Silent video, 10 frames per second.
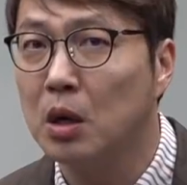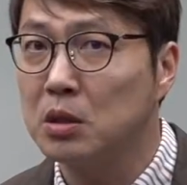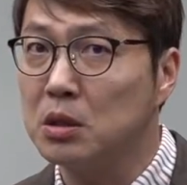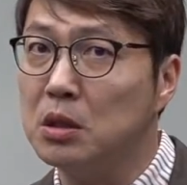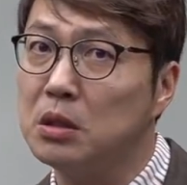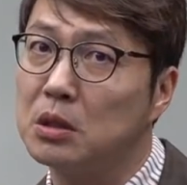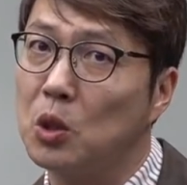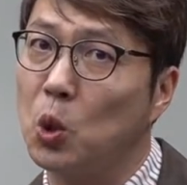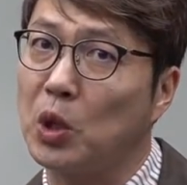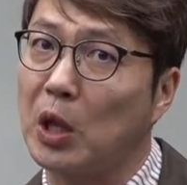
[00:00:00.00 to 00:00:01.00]

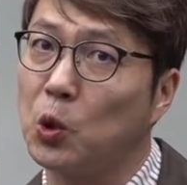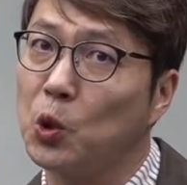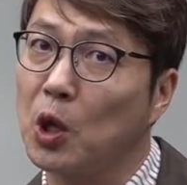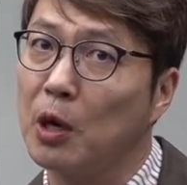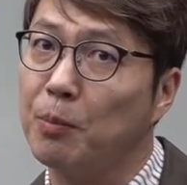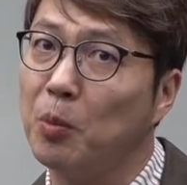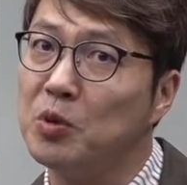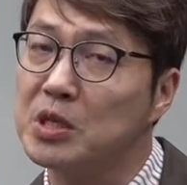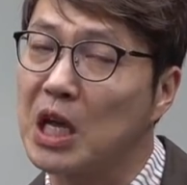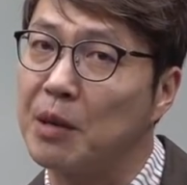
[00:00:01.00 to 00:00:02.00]
실제로 대통령에
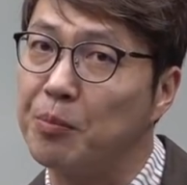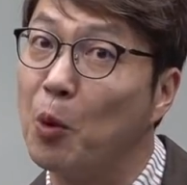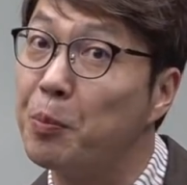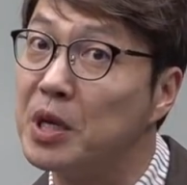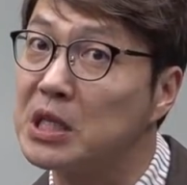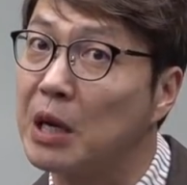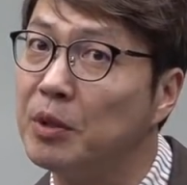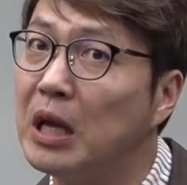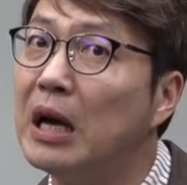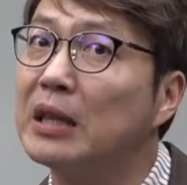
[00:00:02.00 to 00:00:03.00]
뽑히는
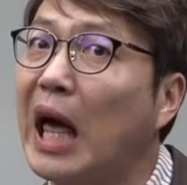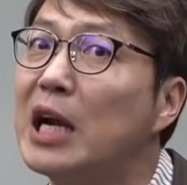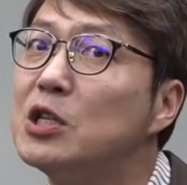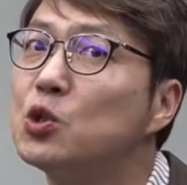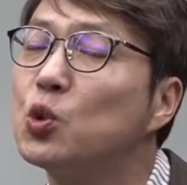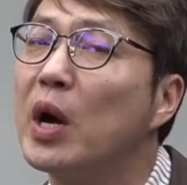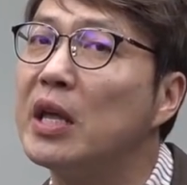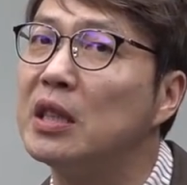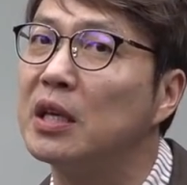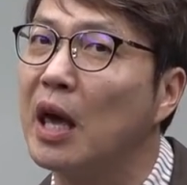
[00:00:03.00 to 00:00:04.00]
사람은 다를 수가
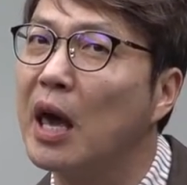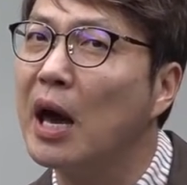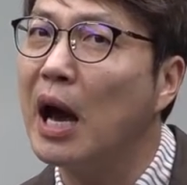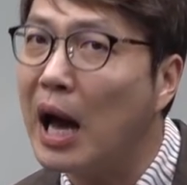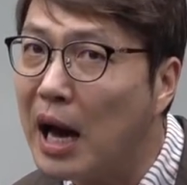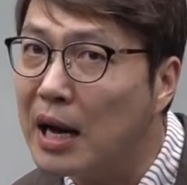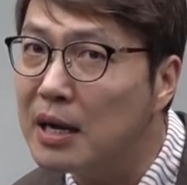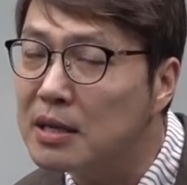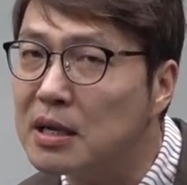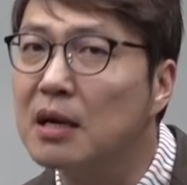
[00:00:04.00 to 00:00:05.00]
있는 게
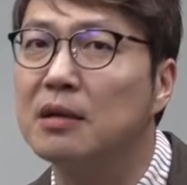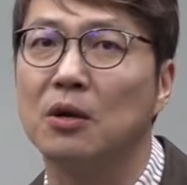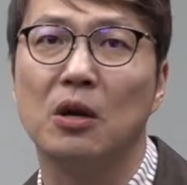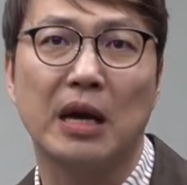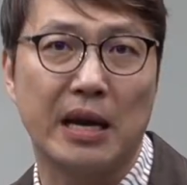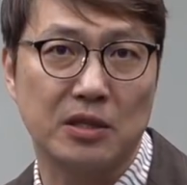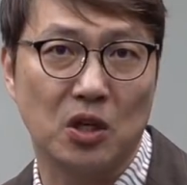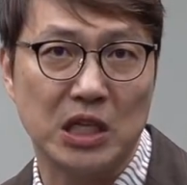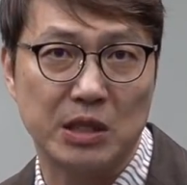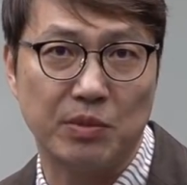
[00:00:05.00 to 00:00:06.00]
항상 그럴
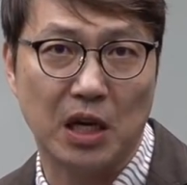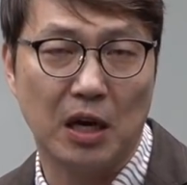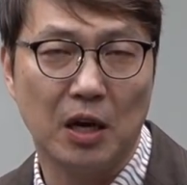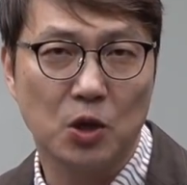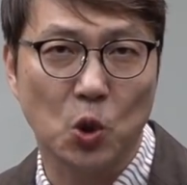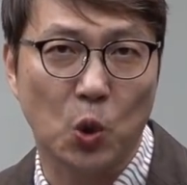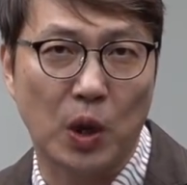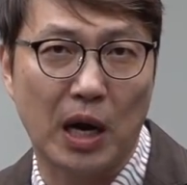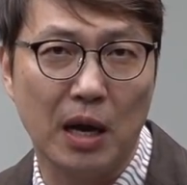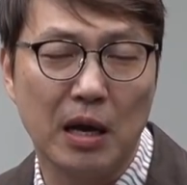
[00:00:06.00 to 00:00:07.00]
가능성이 있습니다.
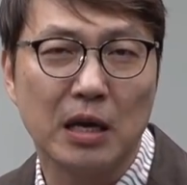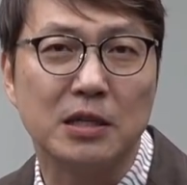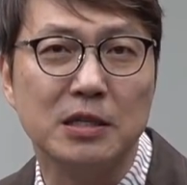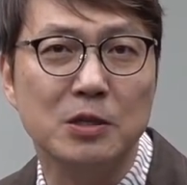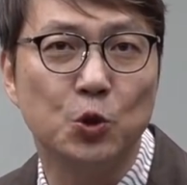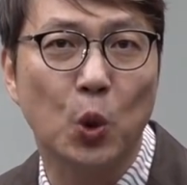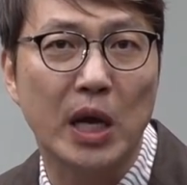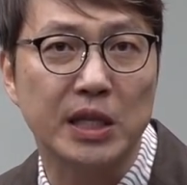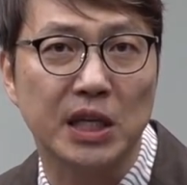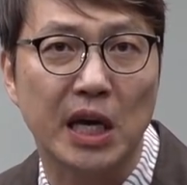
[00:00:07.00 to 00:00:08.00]
서로가
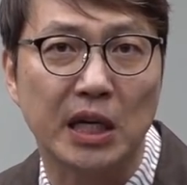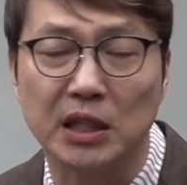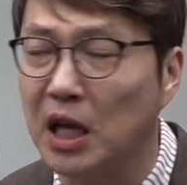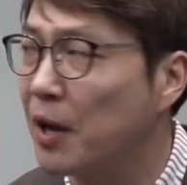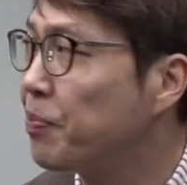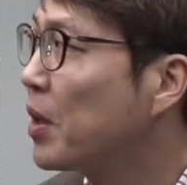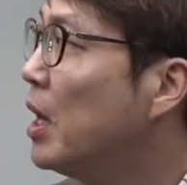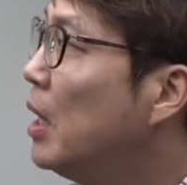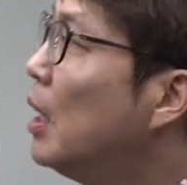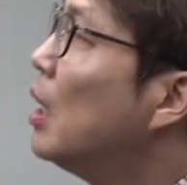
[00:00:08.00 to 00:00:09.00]
근소한 차이일 때.
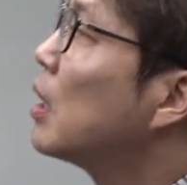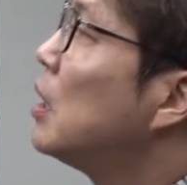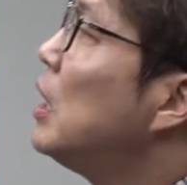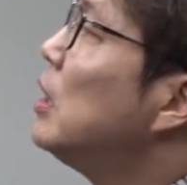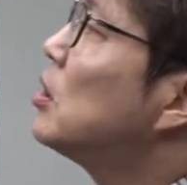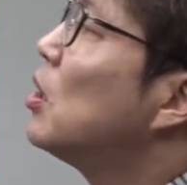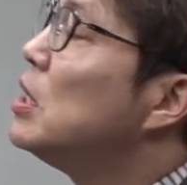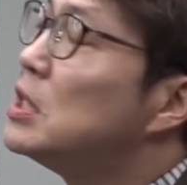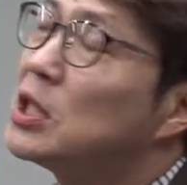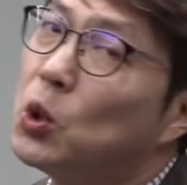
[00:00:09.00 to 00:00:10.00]

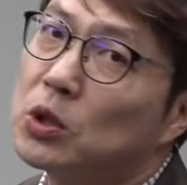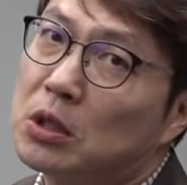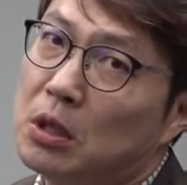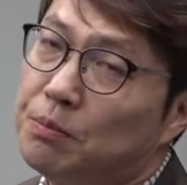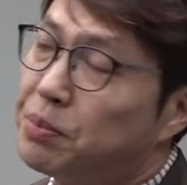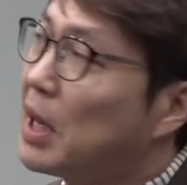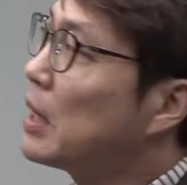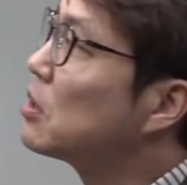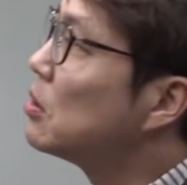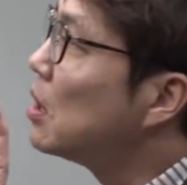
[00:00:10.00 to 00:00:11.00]
클린턴이 지고 트럼프가
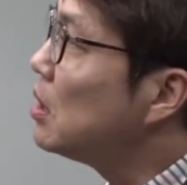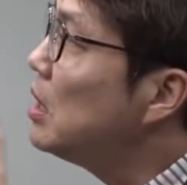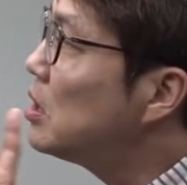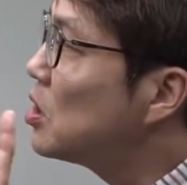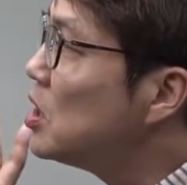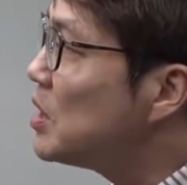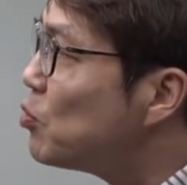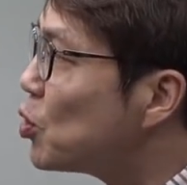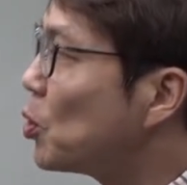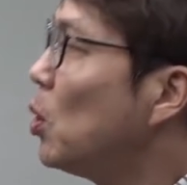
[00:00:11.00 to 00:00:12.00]
당선된
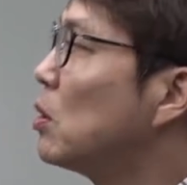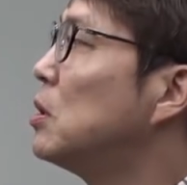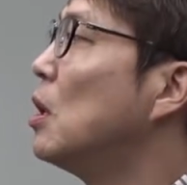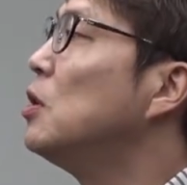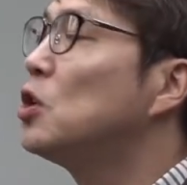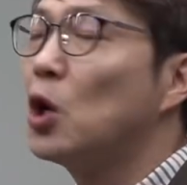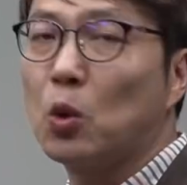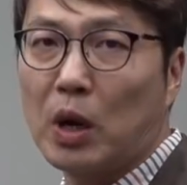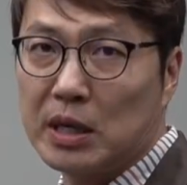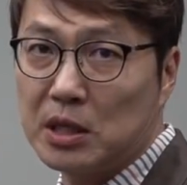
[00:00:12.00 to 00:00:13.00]
2016년도 그런
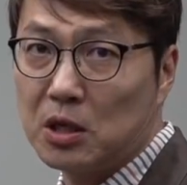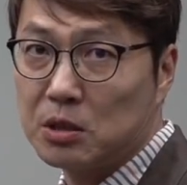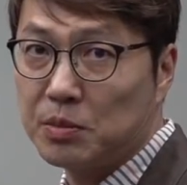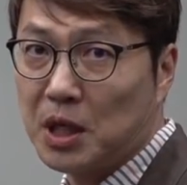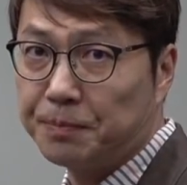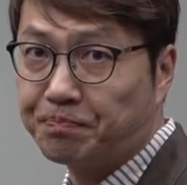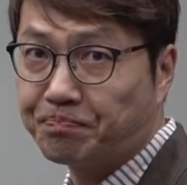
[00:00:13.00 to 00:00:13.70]
결과가 생겼습니다.